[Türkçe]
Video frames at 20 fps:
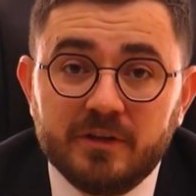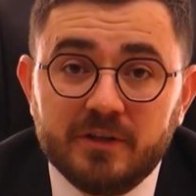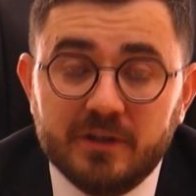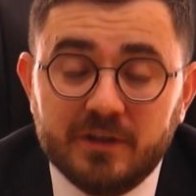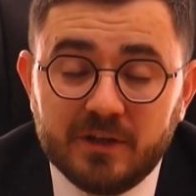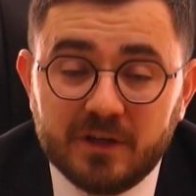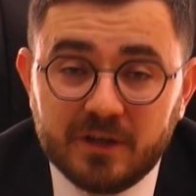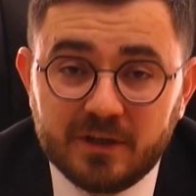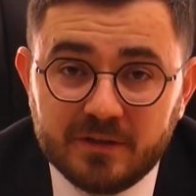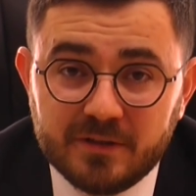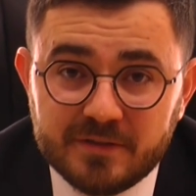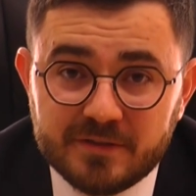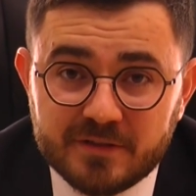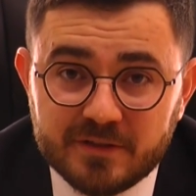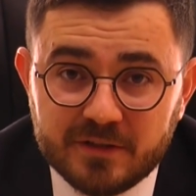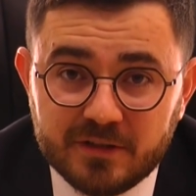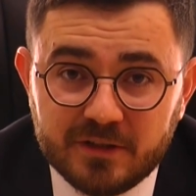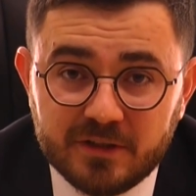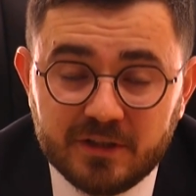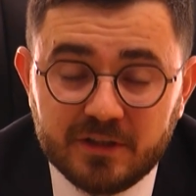
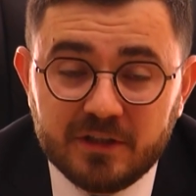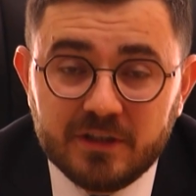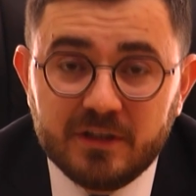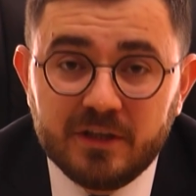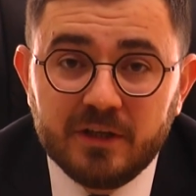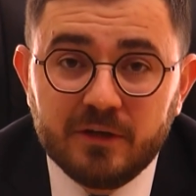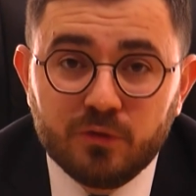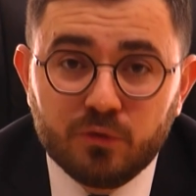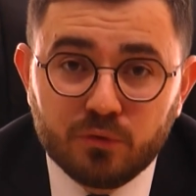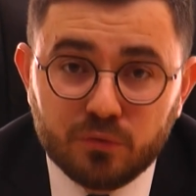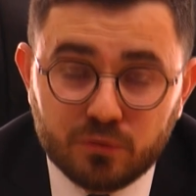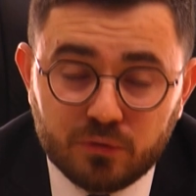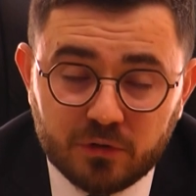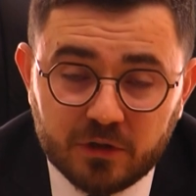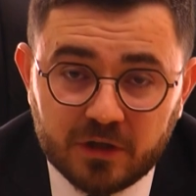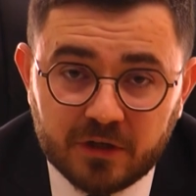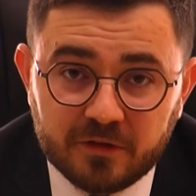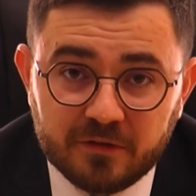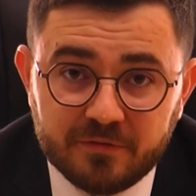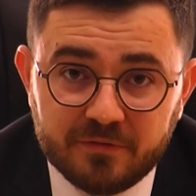iradesi hile
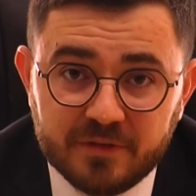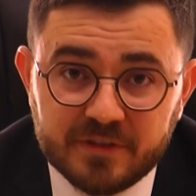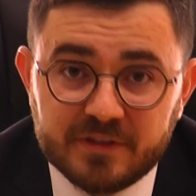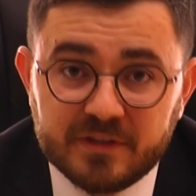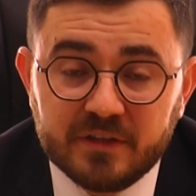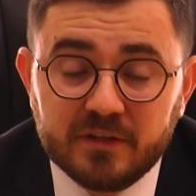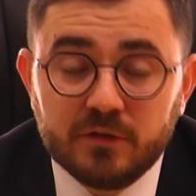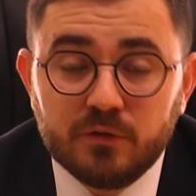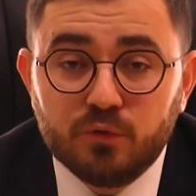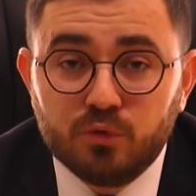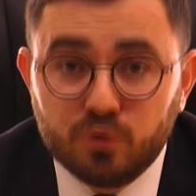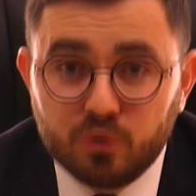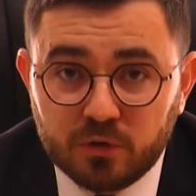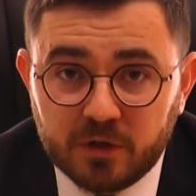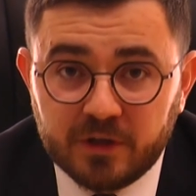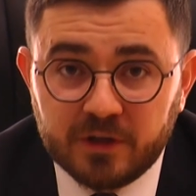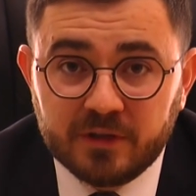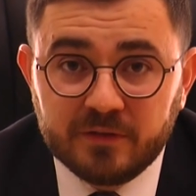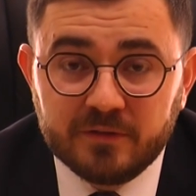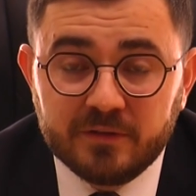yoluyla fesada
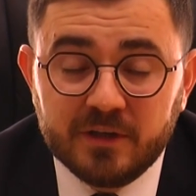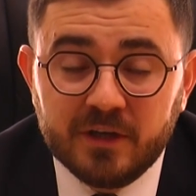uğrayan